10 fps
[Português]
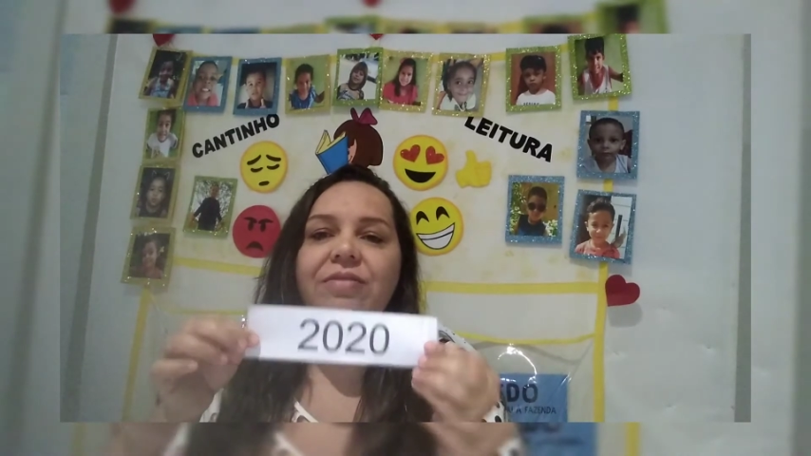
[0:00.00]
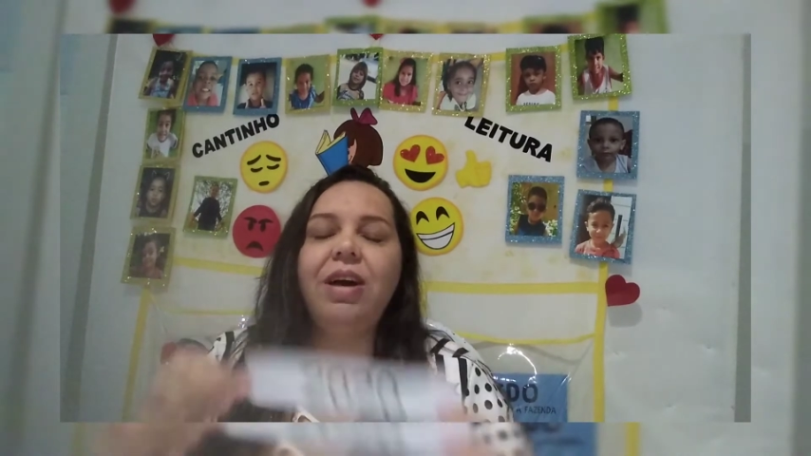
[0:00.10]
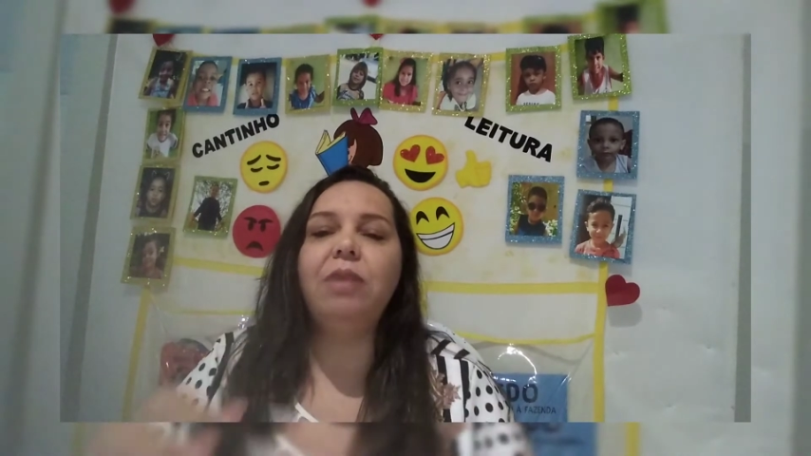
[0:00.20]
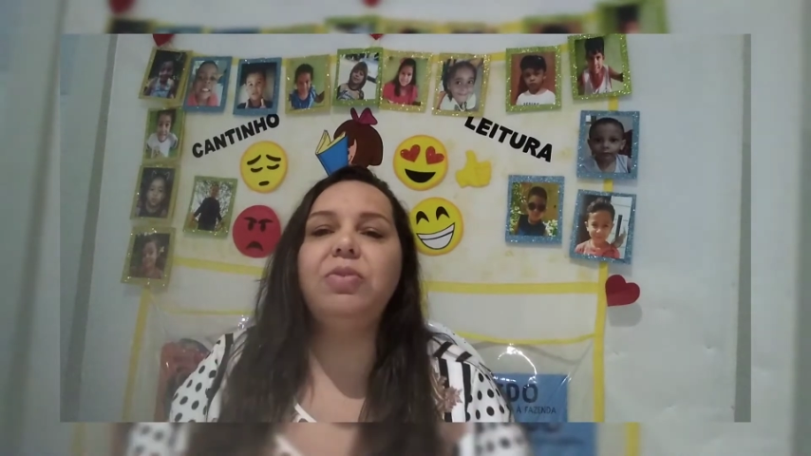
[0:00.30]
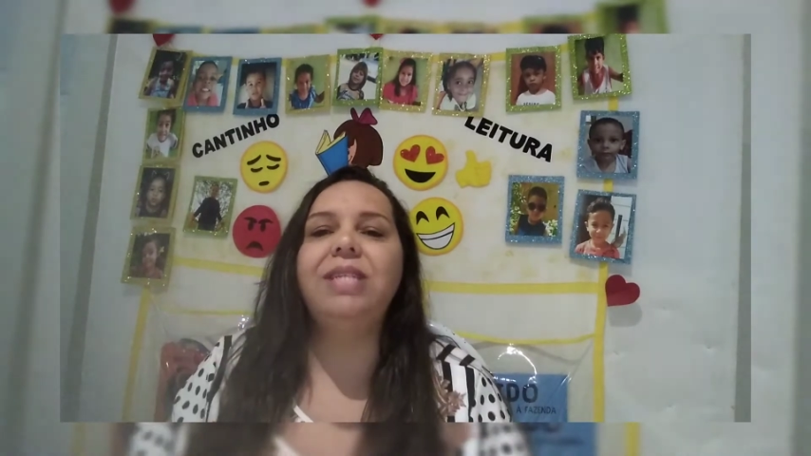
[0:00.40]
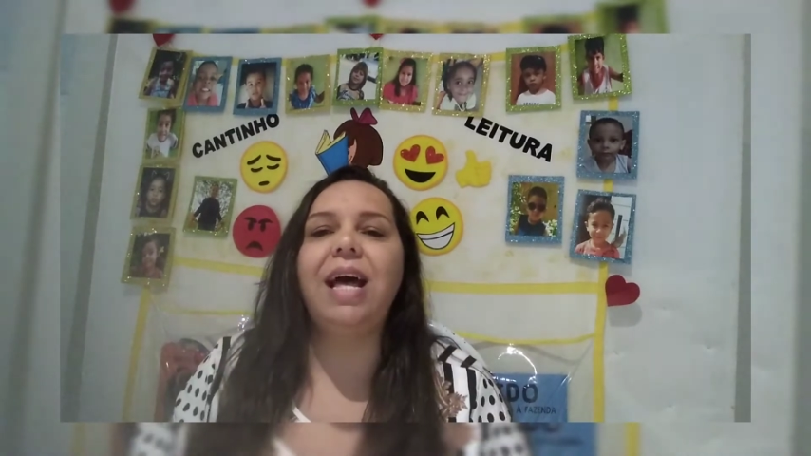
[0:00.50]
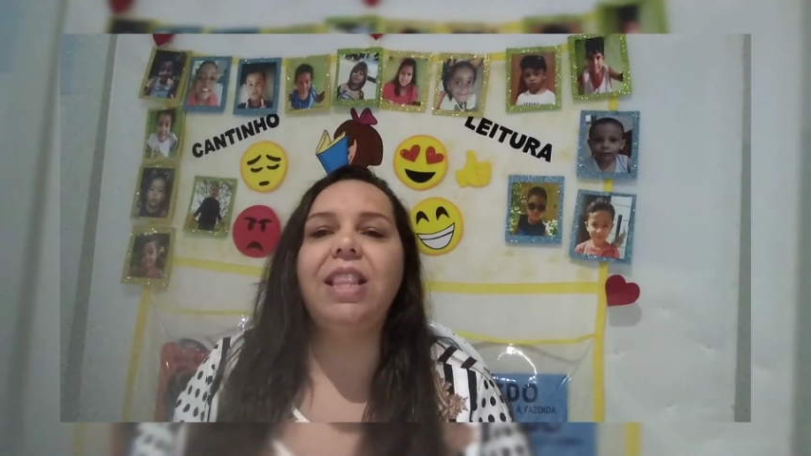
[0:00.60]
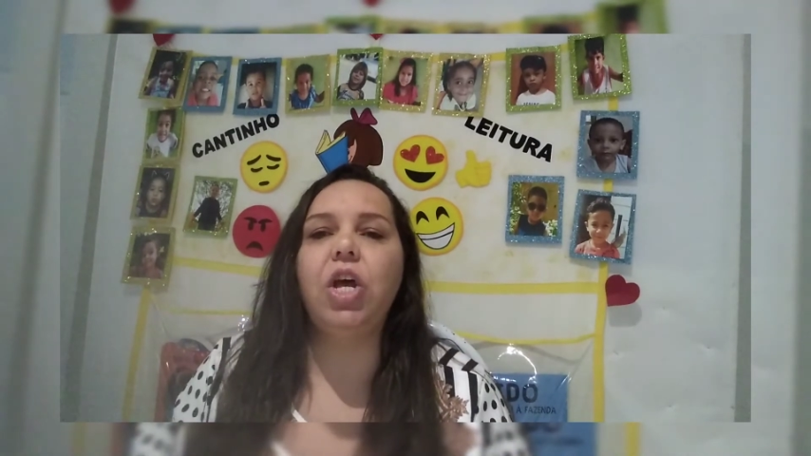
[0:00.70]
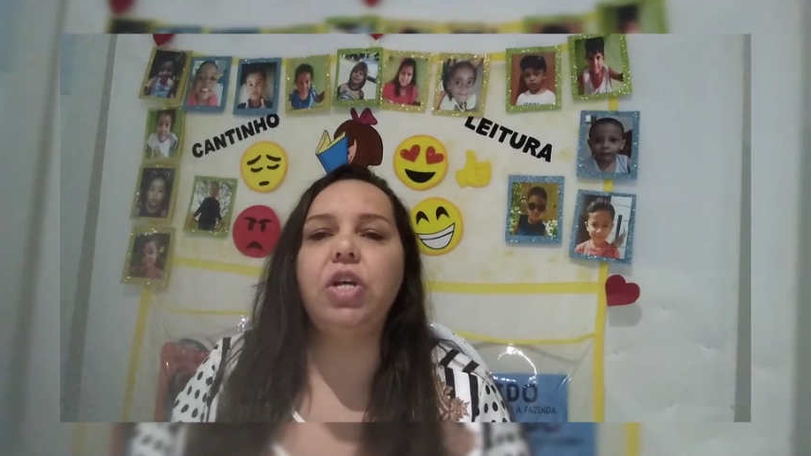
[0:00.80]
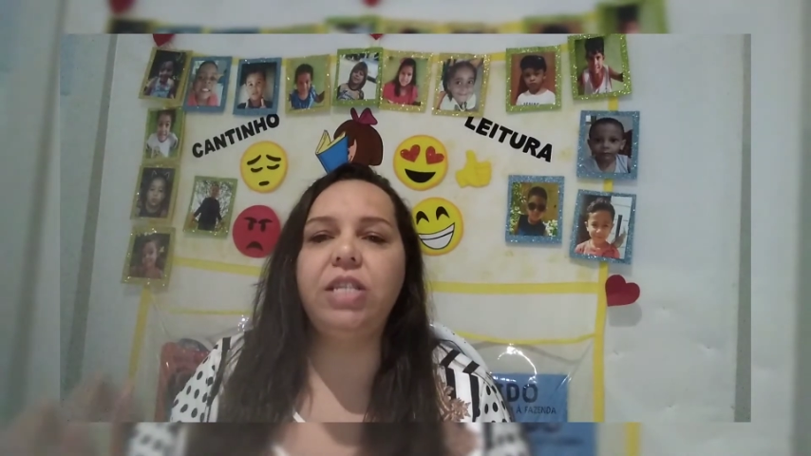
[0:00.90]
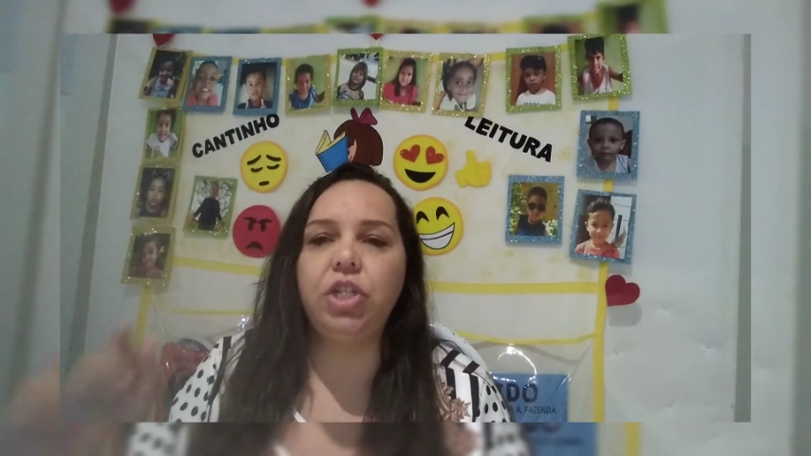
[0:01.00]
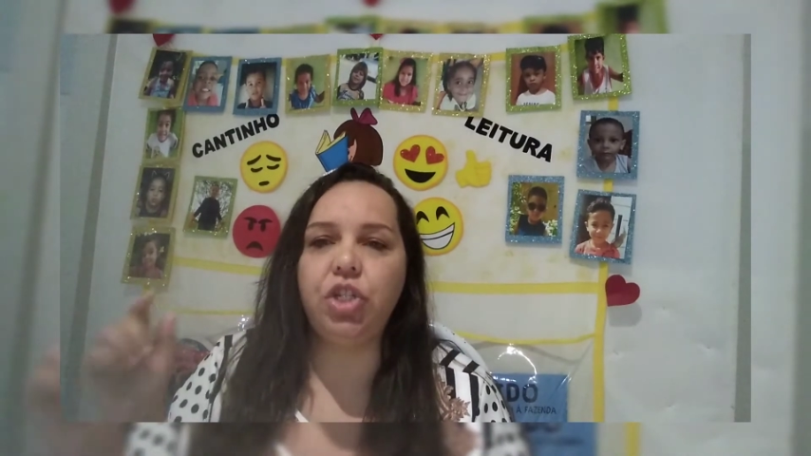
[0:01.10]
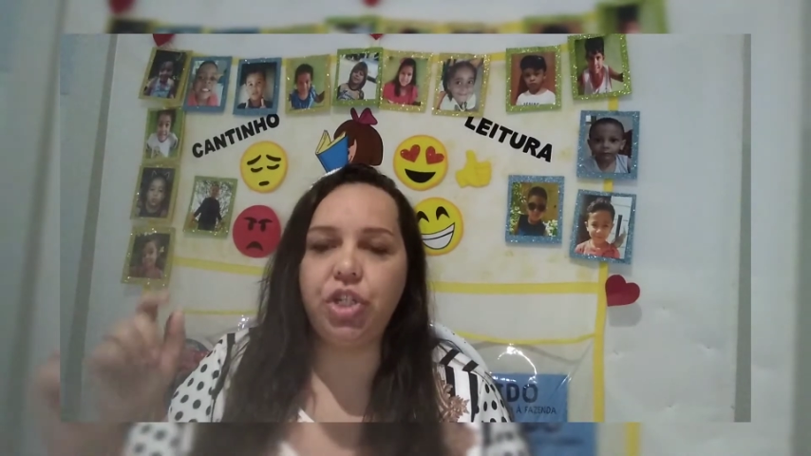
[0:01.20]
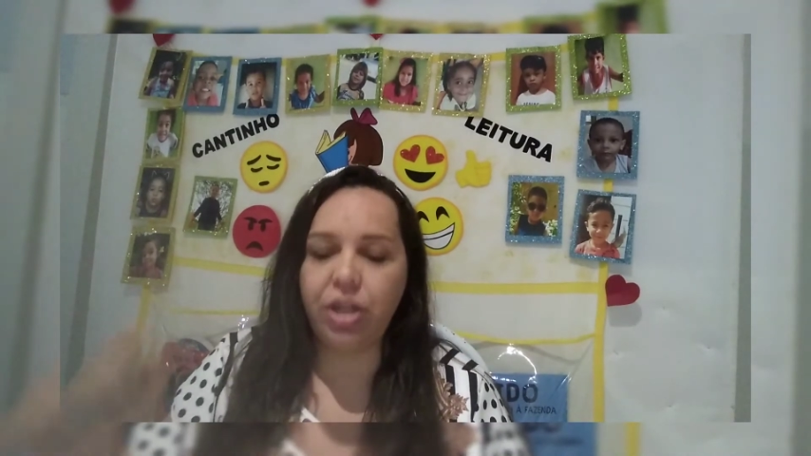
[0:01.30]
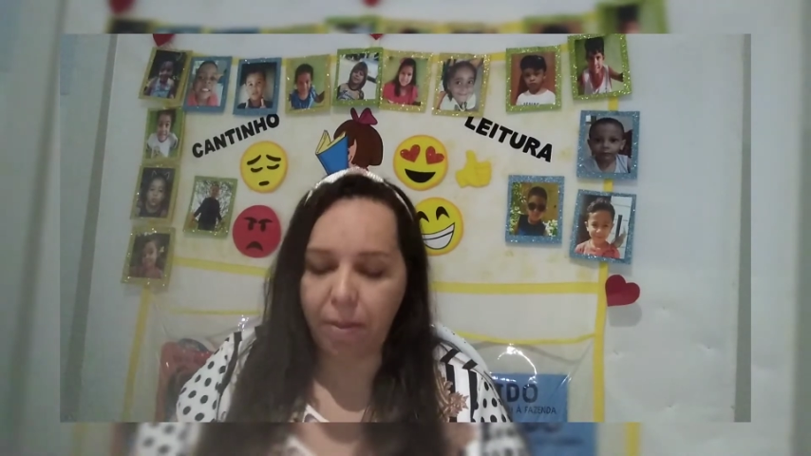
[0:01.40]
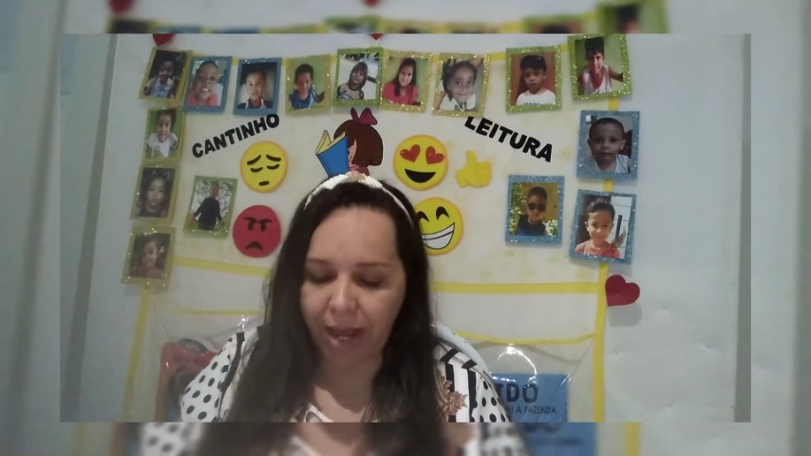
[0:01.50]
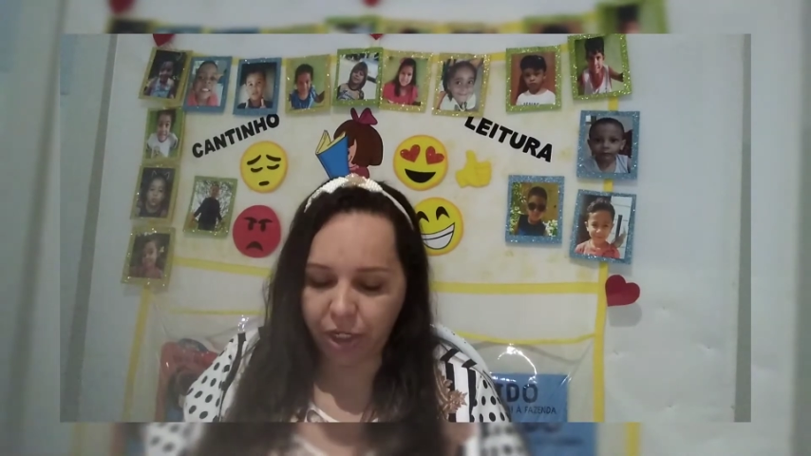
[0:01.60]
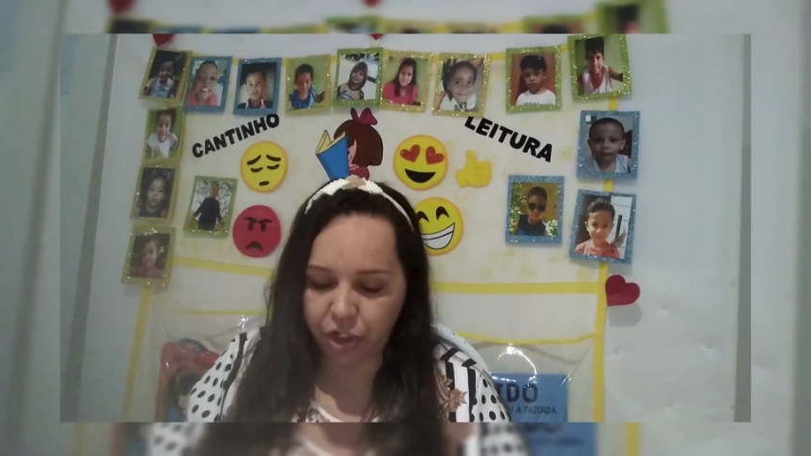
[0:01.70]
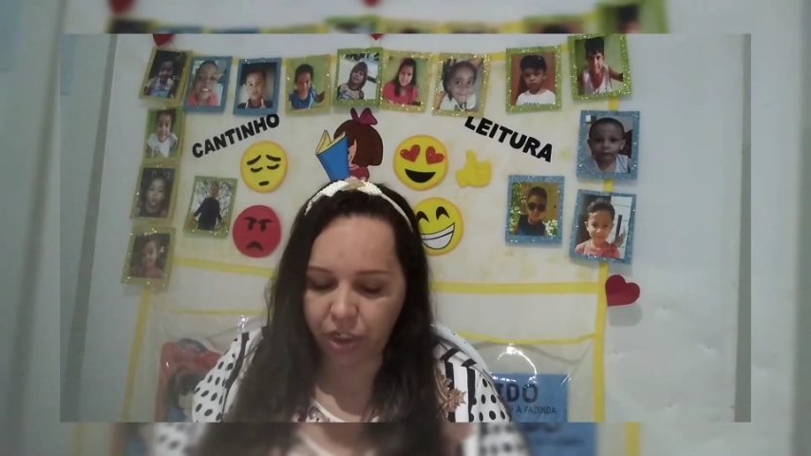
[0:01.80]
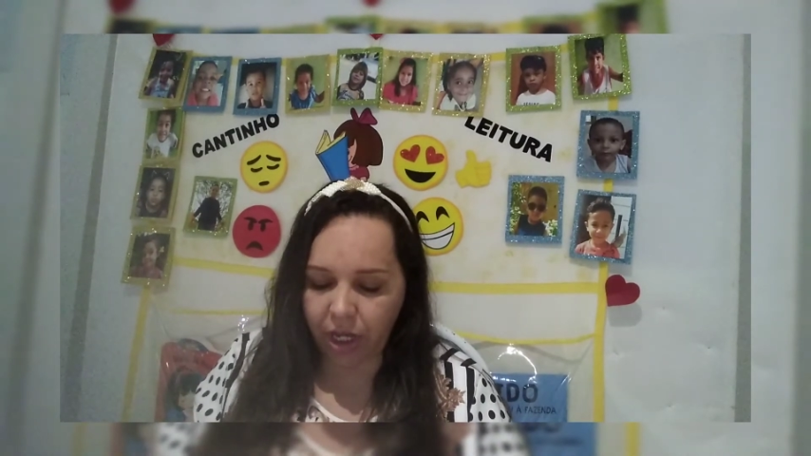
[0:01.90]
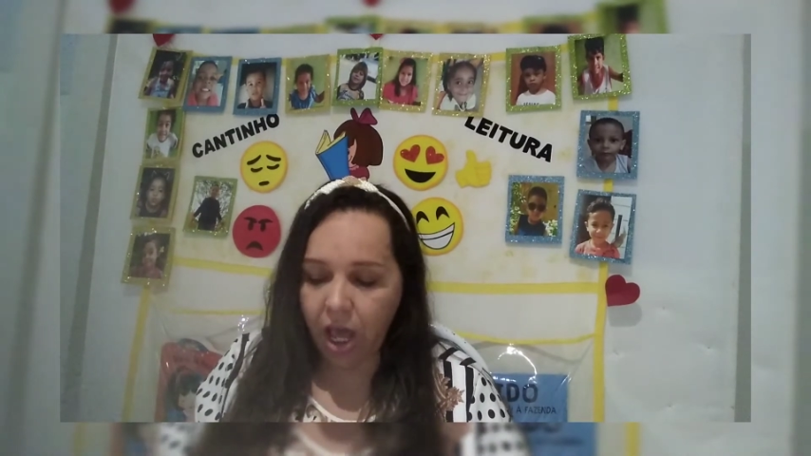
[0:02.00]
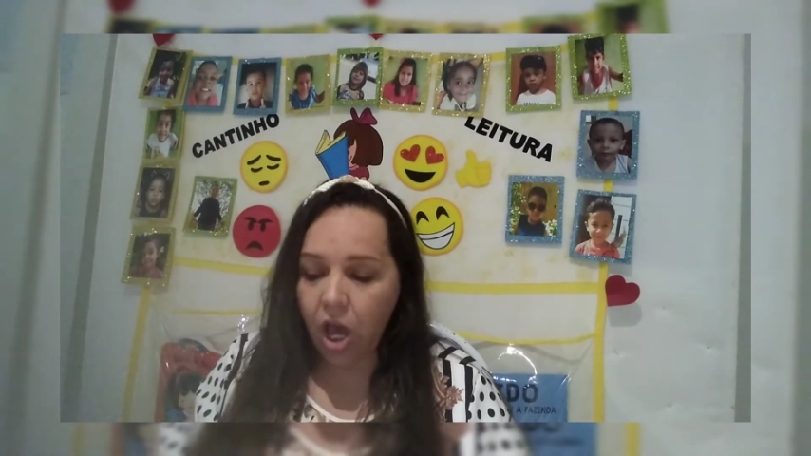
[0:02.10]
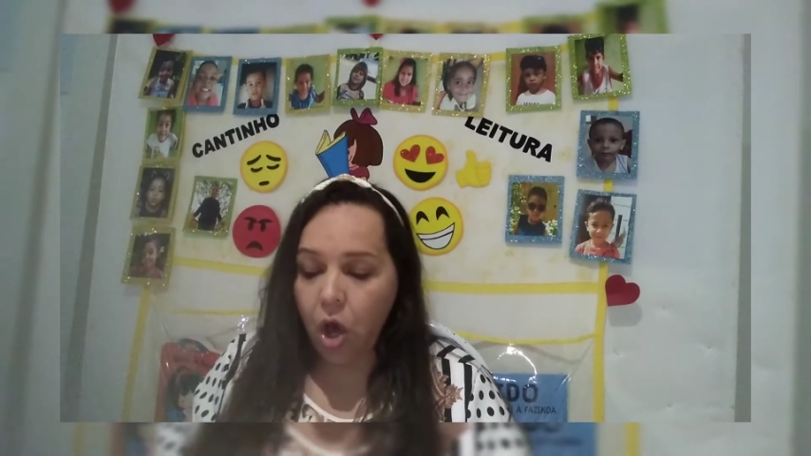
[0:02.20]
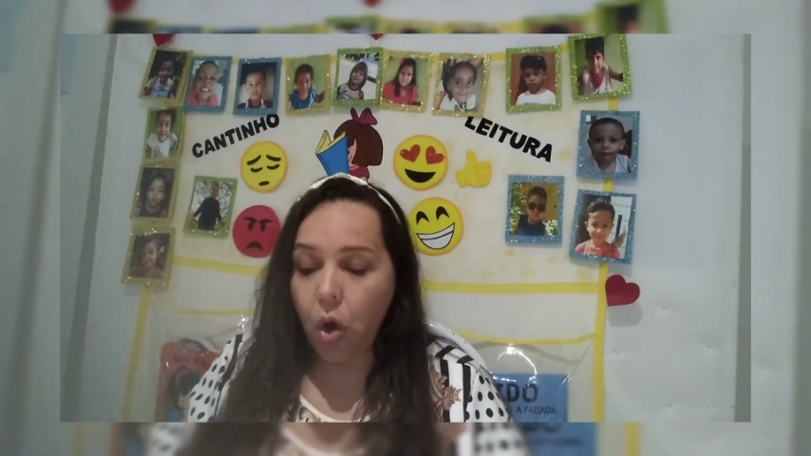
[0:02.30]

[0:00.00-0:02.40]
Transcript: e vamos à nossa chamadinha.